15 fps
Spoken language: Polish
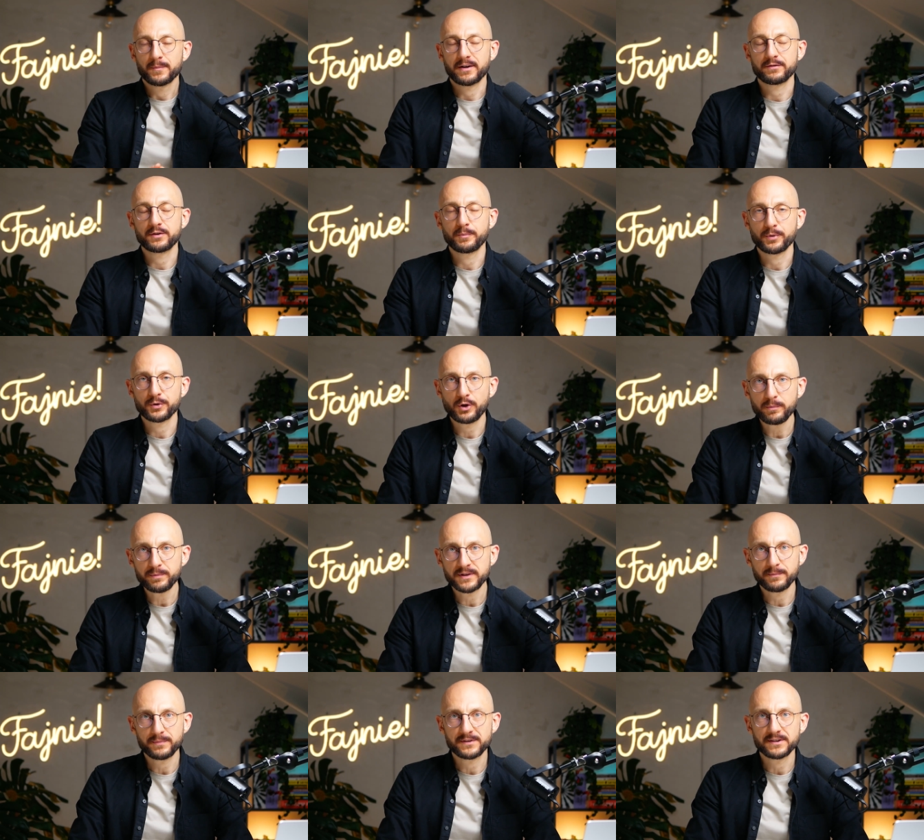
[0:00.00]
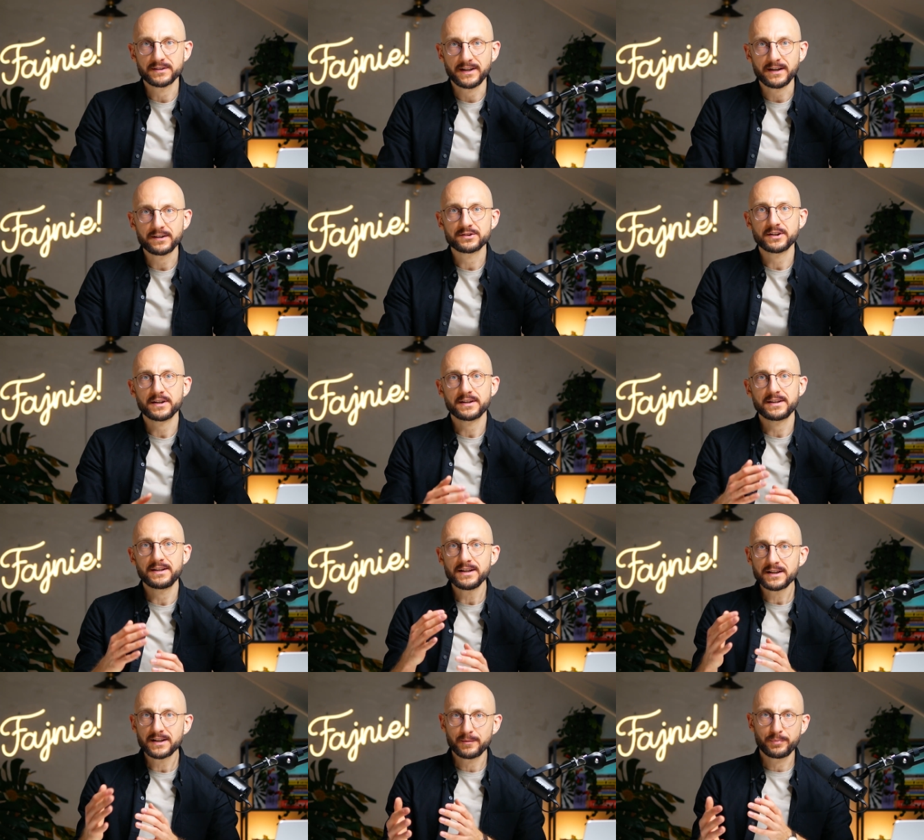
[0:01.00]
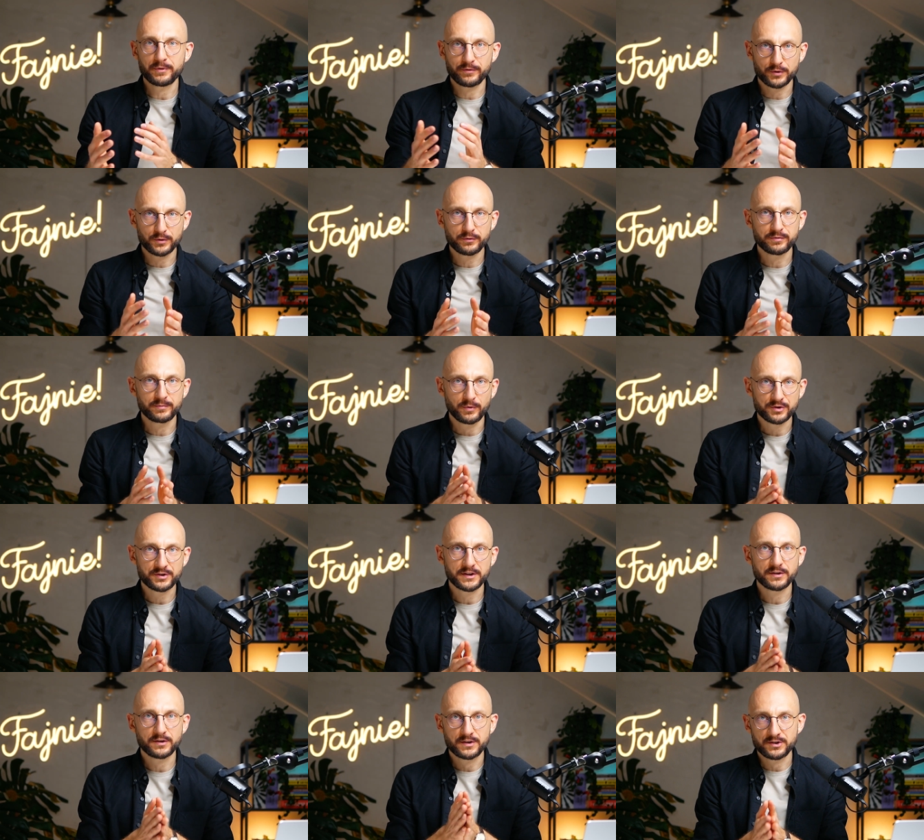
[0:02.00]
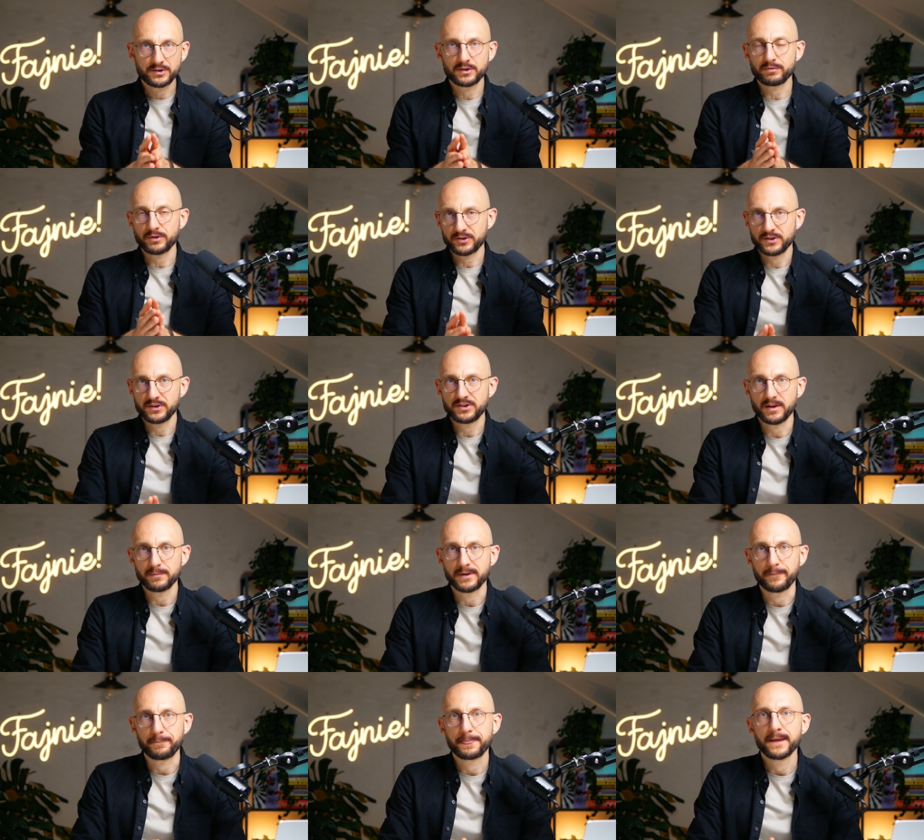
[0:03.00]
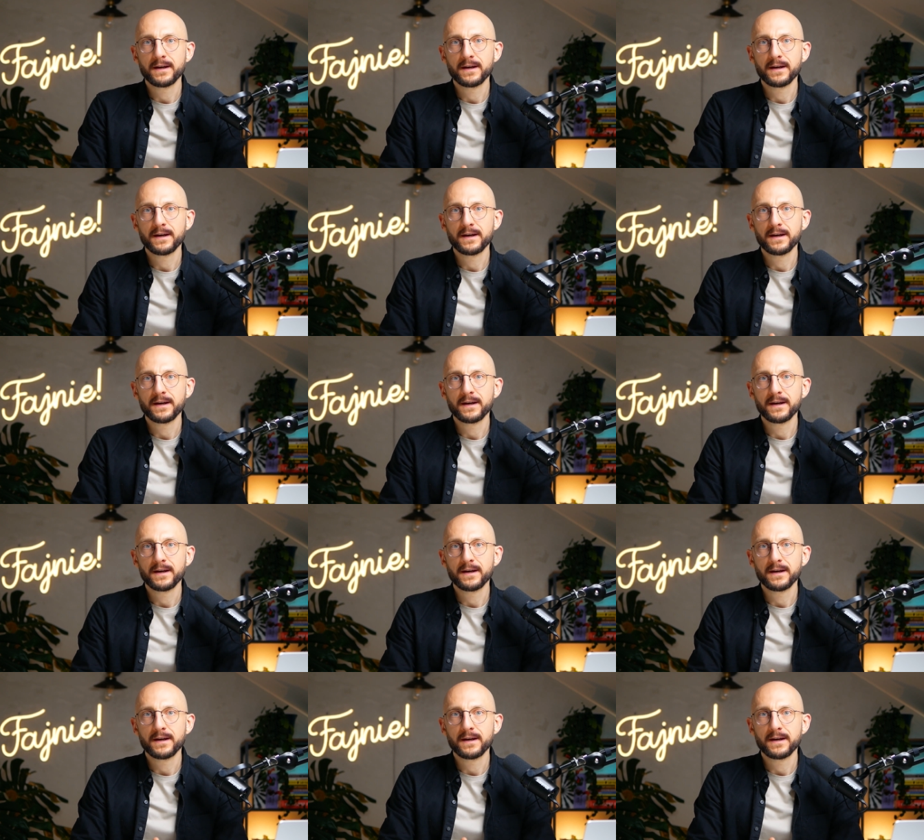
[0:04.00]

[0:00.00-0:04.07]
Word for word: Prawdopodobnie będzie tak, że kilka powodów może dotyczyć właśnie Ciebie.